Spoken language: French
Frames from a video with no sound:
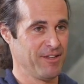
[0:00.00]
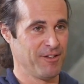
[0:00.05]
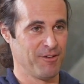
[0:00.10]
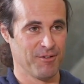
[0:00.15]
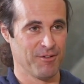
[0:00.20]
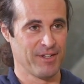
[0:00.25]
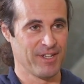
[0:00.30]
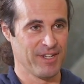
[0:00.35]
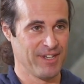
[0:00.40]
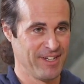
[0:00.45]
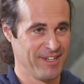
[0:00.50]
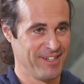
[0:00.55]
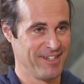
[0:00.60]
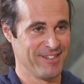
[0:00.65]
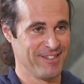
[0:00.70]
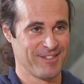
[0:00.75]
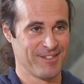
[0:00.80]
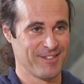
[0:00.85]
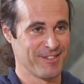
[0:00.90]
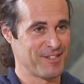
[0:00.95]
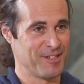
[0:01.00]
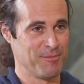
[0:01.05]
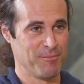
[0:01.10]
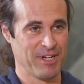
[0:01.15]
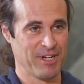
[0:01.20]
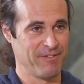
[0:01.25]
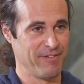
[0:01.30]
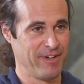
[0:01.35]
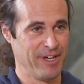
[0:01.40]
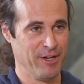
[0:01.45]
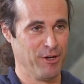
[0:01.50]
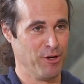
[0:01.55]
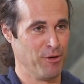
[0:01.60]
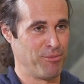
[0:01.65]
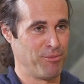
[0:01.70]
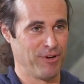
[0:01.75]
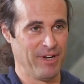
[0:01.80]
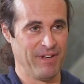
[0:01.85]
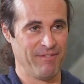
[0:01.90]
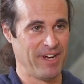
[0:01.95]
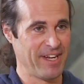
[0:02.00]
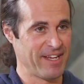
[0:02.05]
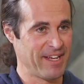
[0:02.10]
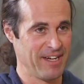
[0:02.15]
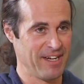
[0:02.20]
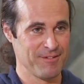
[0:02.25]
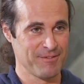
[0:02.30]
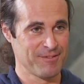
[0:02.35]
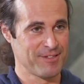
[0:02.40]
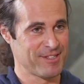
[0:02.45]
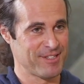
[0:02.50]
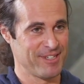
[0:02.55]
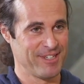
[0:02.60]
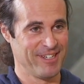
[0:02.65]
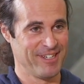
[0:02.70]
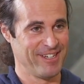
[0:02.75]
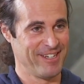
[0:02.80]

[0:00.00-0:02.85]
Donc, euh, ça, c'est merveilleux pour les vacances.